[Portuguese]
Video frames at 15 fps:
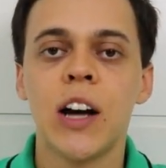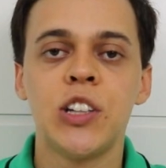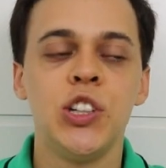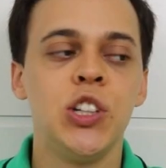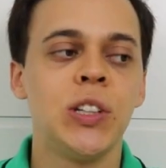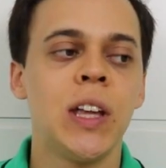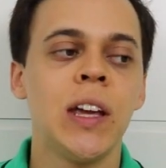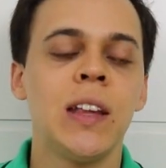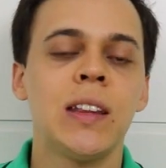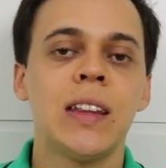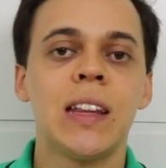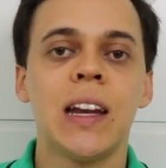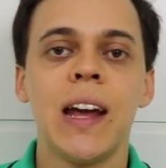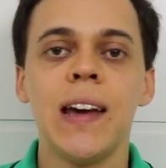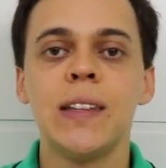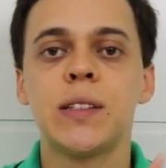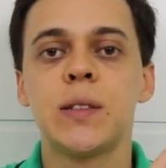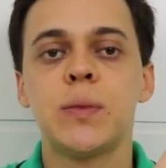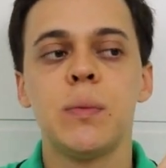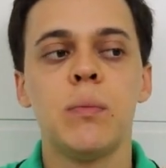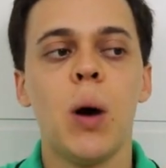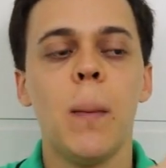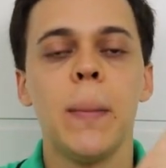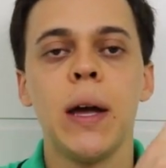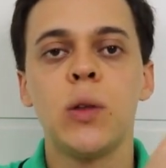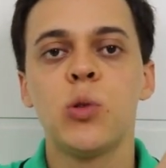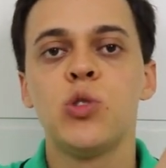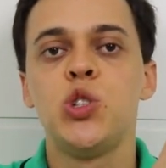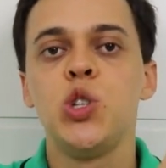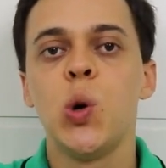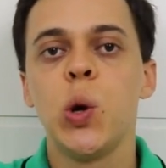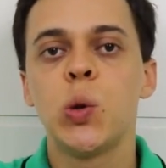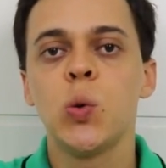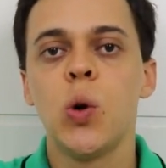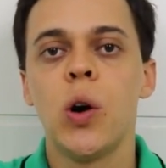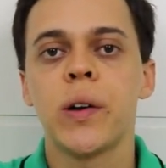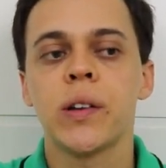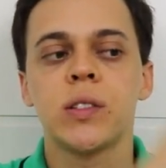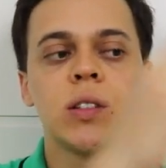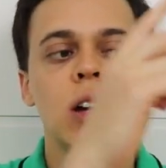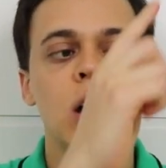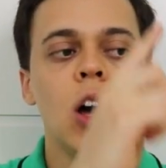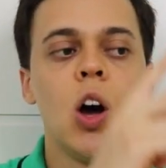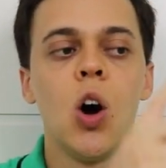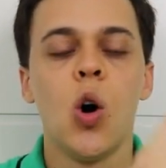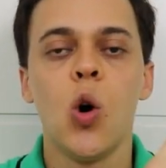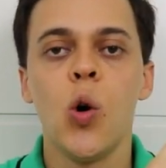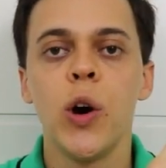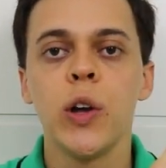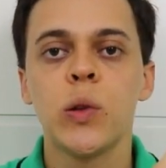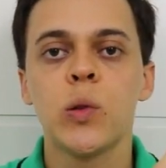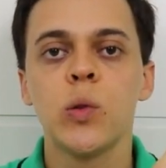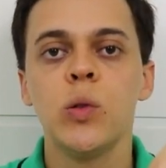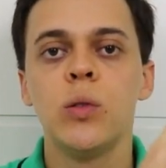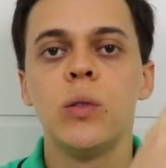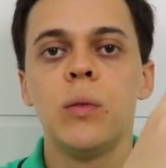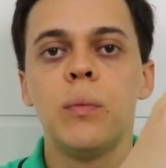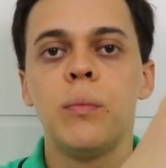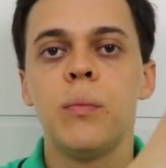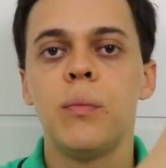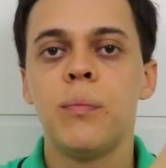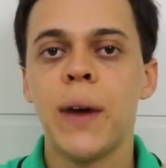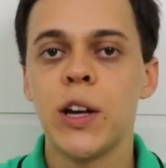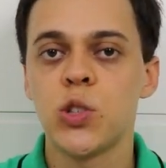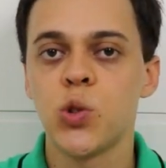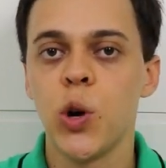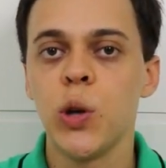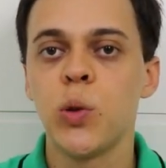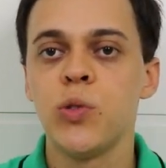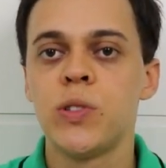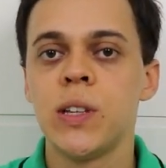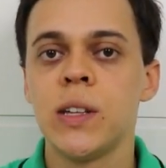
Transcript: a gente tem 3 momentos de 8 horas. 8 mais 8,